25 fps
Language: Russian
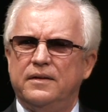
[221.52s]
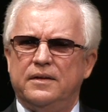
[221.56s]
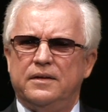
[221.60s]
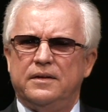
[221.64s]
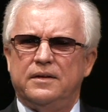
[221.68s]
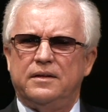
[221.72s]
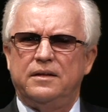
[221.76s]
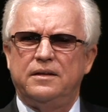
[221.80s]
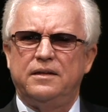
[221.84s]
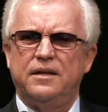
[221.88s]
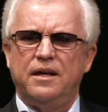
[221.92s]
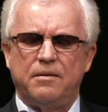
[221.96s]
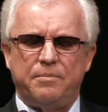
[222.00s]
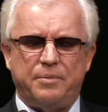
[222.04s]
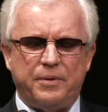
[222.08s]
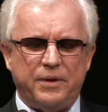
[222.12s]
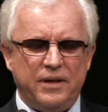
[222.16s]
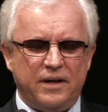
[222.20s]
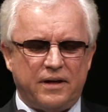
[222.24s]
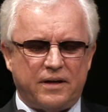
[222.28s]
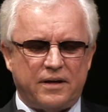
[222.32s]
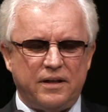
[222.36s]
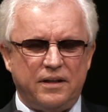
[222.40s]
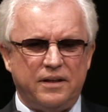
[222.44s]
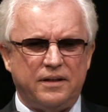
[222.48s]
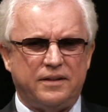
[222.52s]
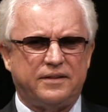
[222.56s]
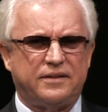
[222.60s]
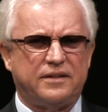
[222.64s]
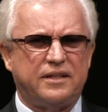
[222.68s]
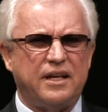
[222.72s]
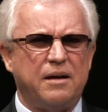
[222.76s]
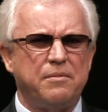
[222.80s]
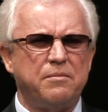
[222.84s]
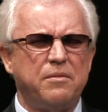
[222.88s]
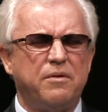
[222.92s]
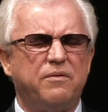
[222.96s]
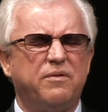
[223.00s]
я приехал из
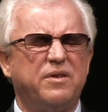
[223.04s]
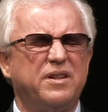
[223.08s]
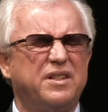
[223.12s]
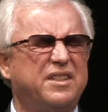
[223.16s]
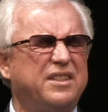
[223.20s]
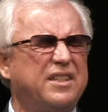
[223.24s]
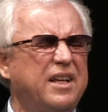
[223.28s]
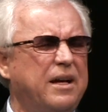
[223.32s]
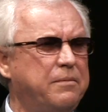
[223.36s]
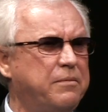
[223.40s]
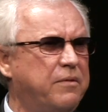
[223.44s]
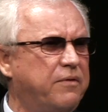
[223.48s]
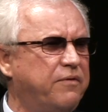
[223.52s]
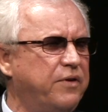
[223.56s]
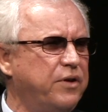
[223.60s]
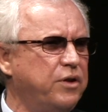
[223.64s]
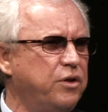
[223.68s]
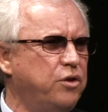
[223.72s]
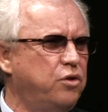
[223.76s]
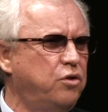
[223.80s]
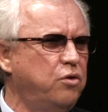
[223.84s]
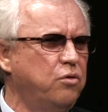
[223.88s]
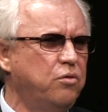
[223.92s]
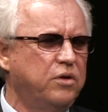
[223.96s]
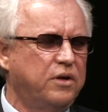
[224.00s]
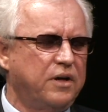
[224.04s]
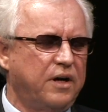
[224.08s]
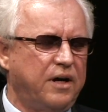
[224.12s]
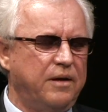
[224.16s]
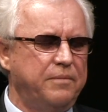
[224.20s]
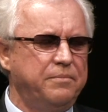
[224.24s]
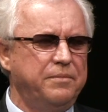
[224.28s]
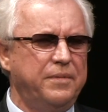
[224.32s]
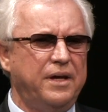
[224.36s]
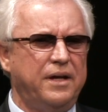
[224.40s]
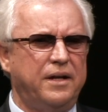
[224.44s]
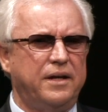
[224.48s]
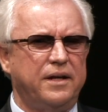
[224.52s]
самого-самого юга
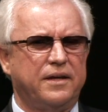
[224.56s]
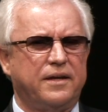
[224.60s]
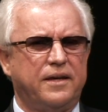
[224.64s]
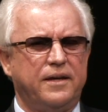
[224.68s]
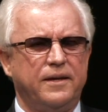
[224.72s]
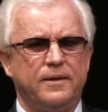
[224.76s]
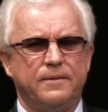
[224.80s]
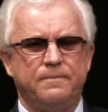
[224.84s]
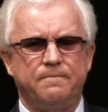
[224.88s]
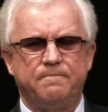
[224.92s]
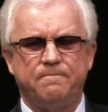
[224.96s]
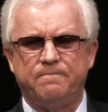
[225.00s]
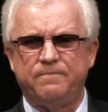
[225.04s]
Америки.